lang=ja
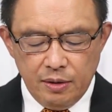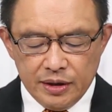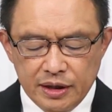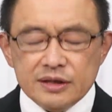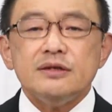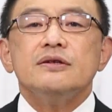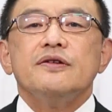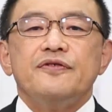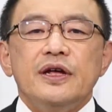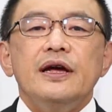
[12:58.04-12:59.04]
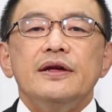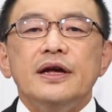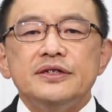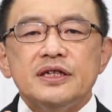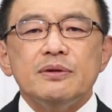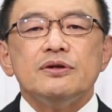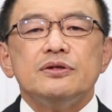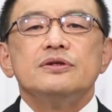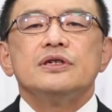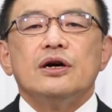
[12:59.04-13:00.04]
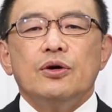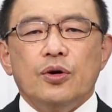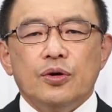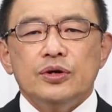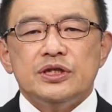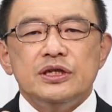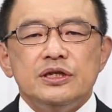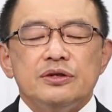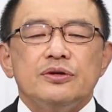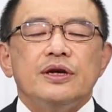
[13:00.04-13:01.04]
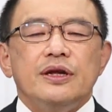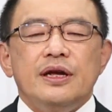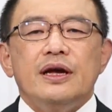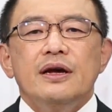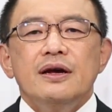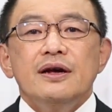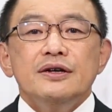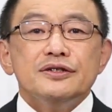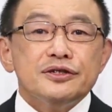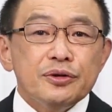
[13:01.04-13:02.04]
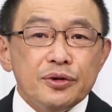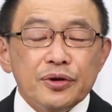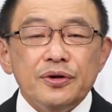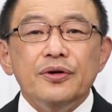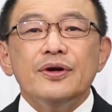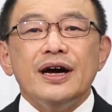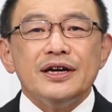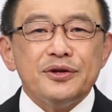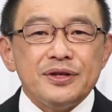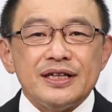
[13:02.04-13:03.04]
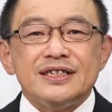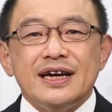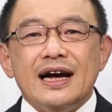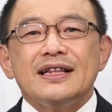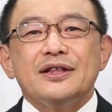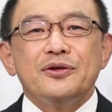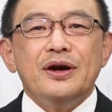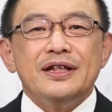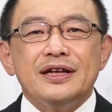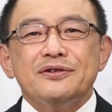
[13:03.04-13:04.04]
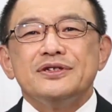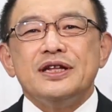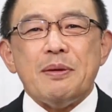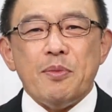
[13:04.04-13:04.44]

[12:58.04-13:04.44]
私たちはですねイエス様の十字架を信じる時にそのような人たちがたとえいたとして